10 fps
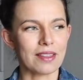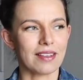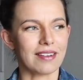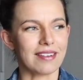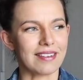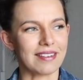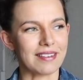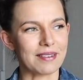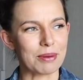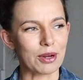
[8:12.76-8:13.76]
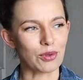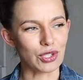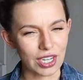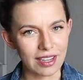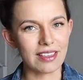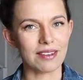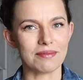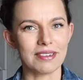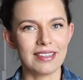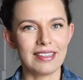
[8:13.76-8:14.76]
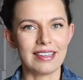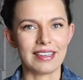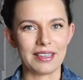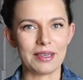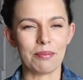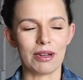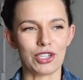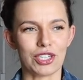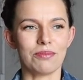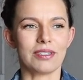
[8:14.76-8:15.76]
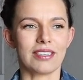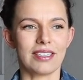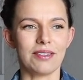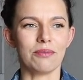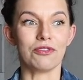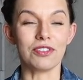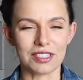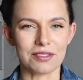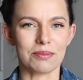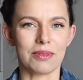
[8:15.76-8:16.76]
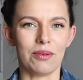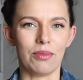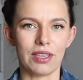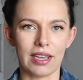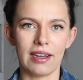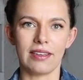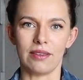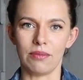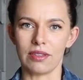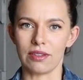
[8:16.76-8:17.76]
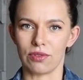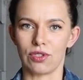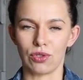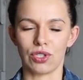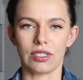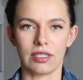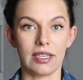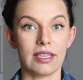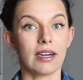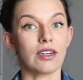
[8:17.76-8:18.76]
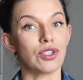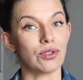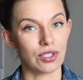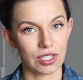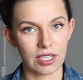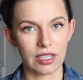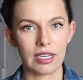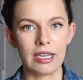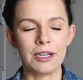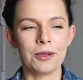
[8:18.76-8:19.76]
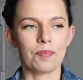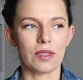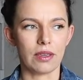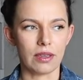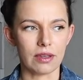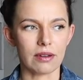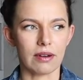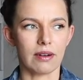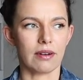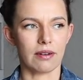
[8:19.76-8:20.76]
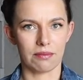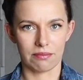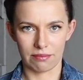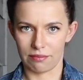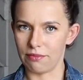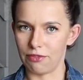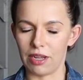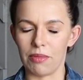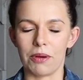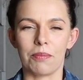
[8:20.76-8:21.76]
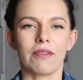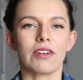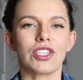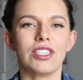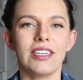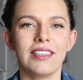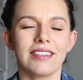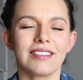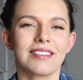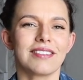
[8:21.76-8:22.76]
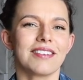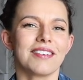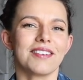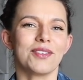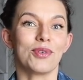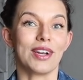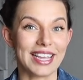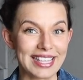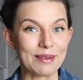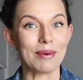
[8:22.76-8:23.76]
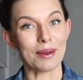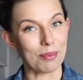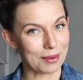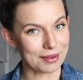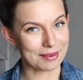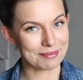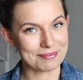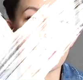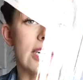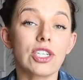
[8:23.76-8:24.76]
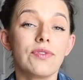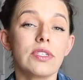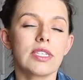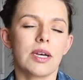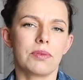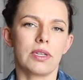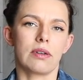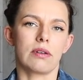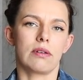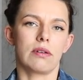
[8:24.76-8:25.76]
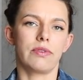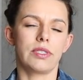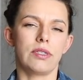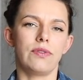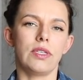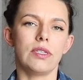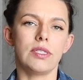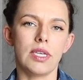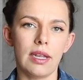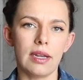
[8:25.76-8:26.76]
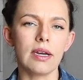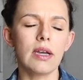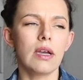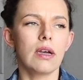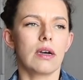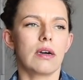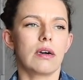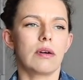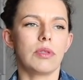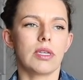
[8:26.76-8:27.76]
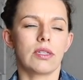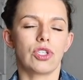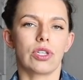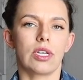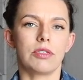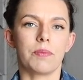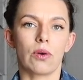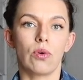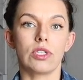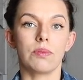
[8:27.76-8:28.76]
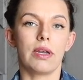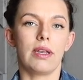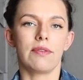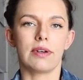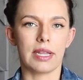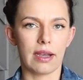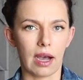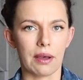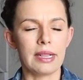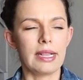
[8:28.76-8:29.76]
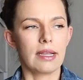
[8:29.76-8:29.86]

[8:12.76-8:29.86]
э, приключением и большим таким вызовом для меня, именно вот с точки зрения ощущений и э, а, времяпрепровождение с а, двухлетним ребенком. И также внезапно в эти две недели меня начала беспокоить моя левая нога